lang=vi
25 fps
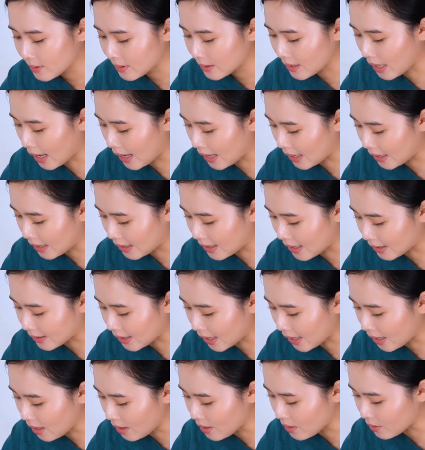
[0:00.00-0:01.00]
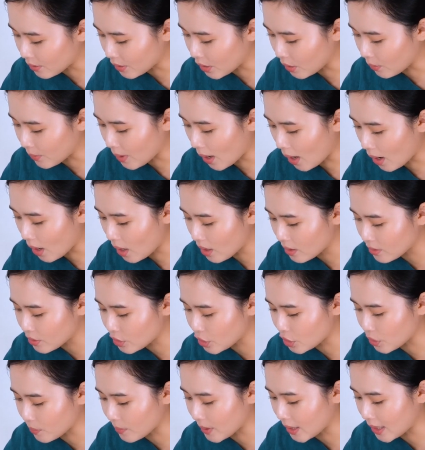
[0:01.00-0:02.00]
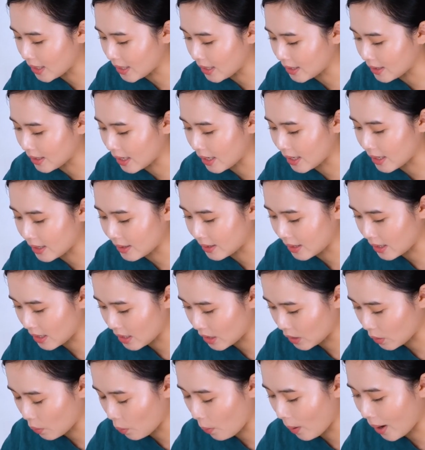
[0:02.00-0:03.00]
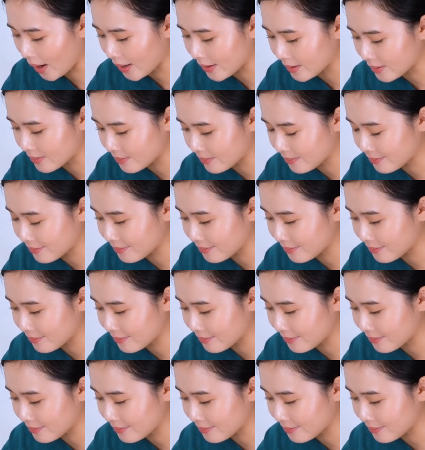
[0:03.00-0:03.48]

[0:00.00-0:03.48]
Thầy đã thấy được điều đó trong khi thầy thiền quán